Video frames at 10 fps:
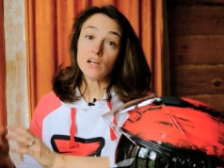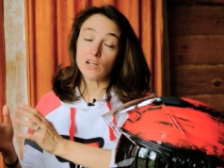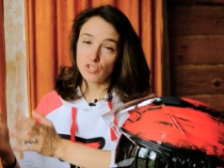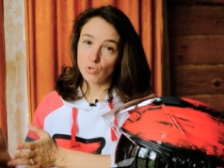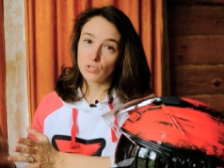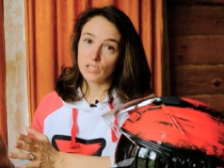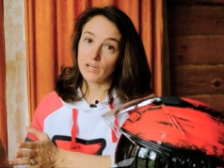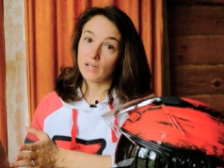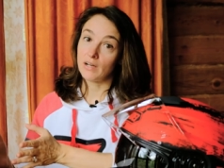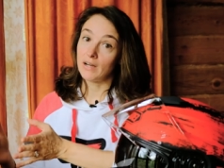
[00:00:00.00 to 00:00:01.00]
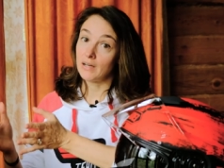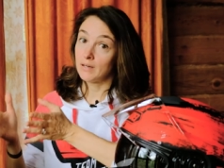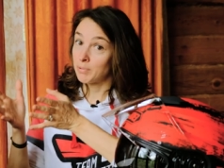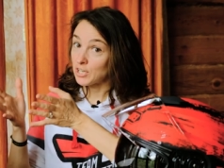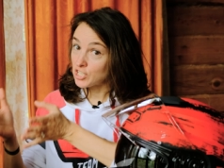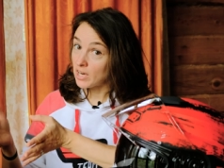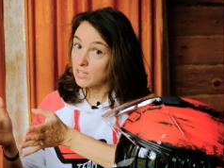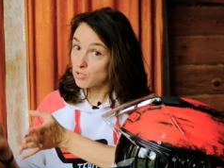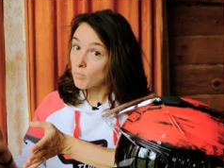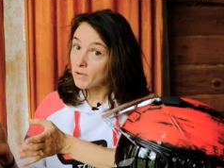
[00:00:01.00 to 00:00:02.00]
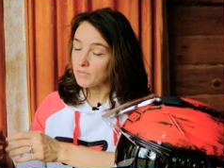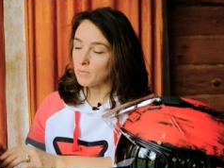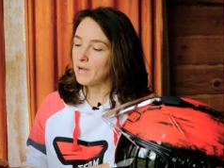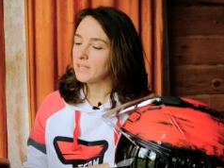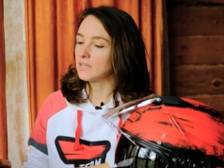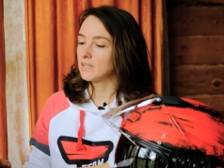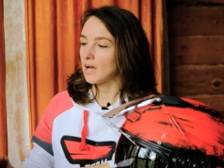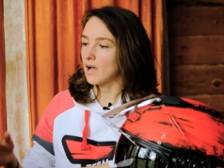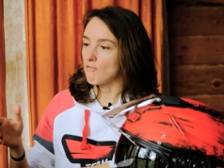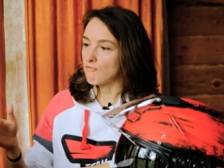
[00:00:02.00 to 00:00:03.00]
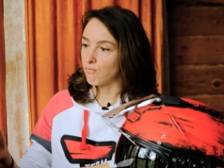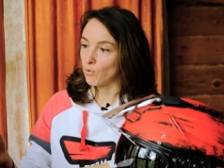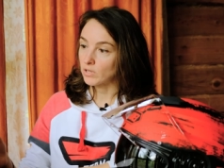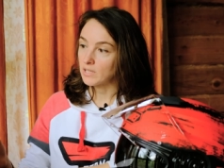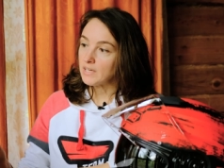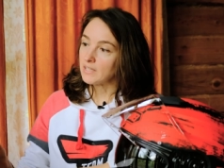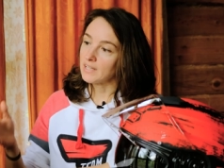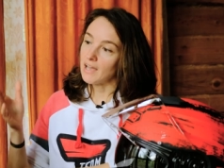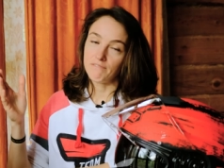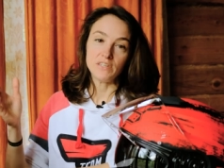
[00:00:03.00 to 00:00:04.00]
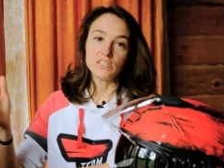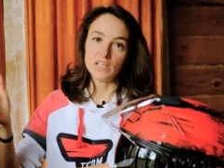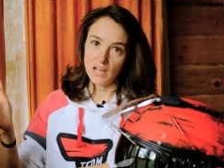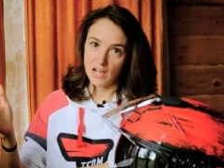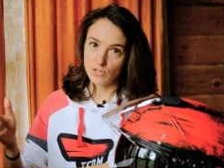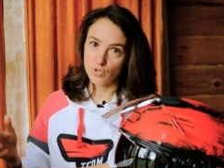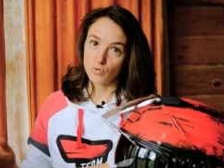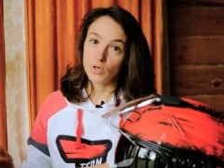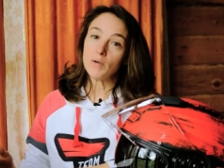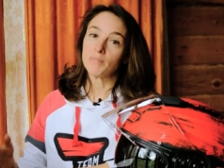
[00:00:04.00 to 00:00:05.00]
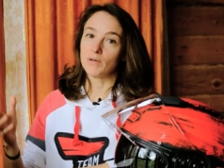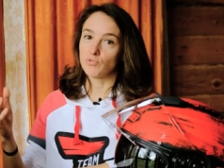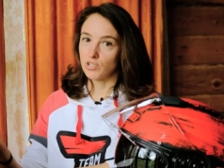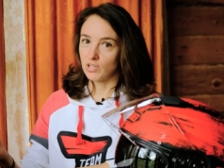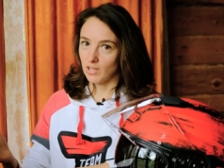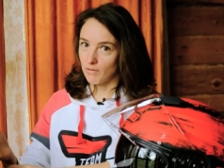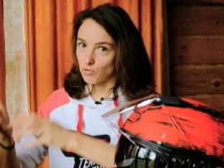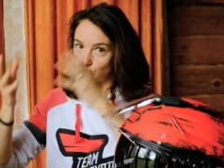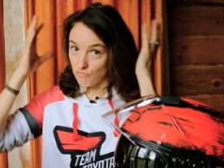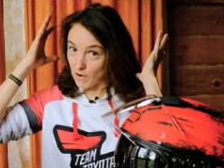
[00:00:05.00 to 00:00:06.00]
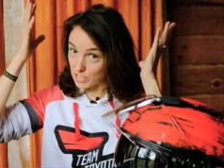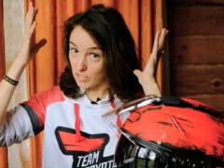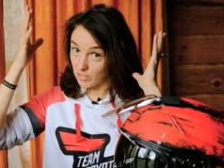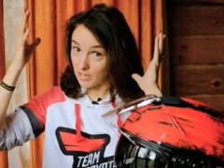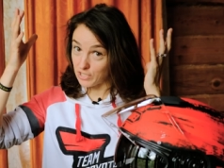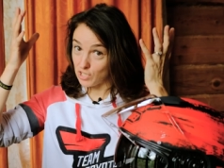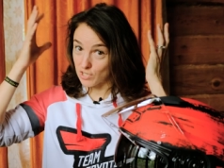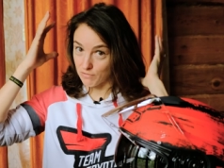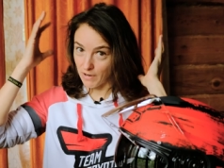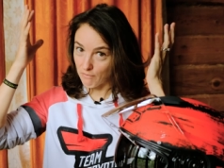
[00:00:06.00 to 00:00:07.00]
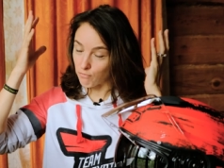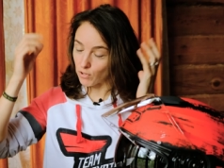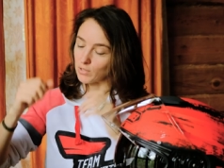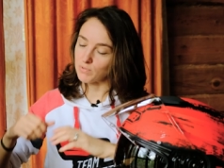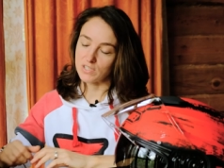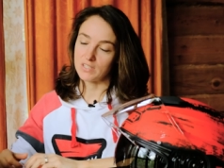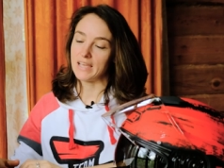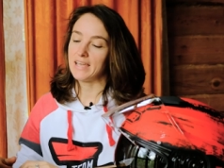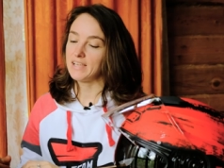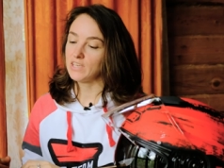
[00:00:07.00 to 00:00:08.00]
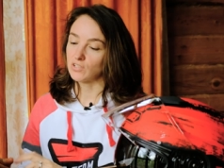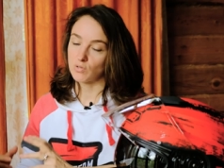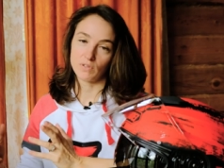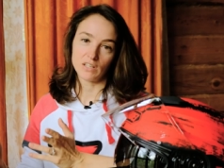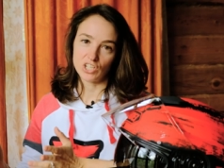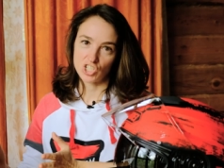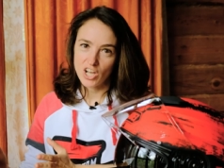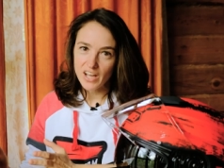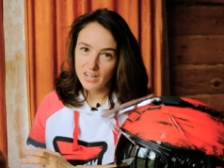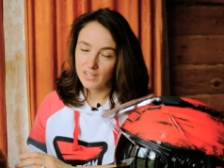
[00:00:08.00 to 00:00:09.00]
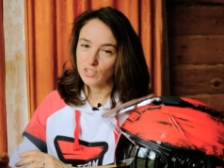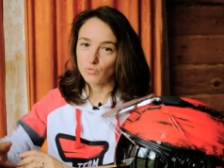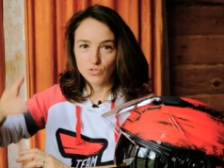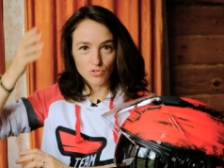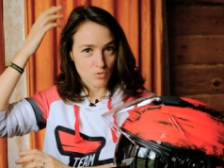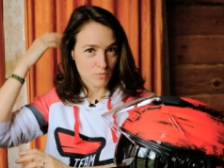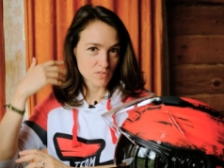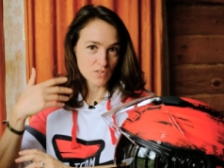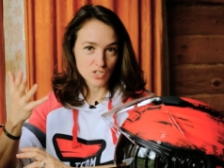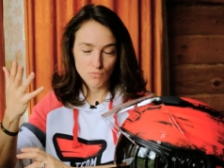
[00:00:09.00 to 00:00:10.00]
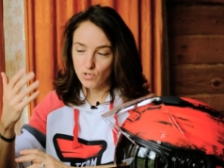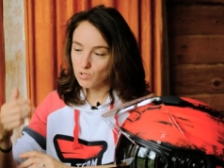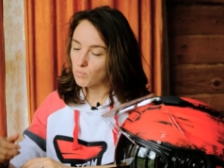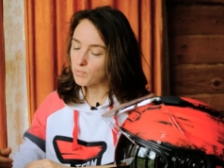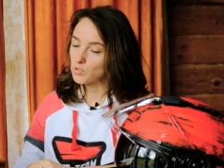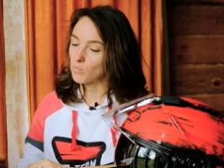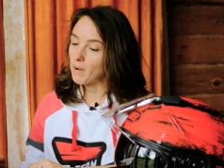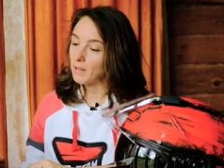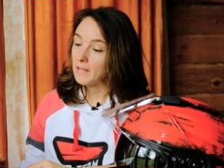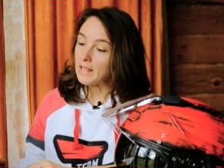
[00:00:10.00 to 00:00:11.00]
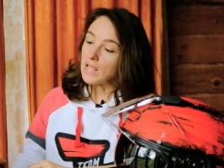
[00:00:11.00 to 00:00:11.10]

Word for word: конструкторы обращали особое внимание на комфорт, на вентиляцию, потому что голове очень важно находиться в комфортном состоянии, особенно когда жарко, нужно, чтобы свежий воздух поступал.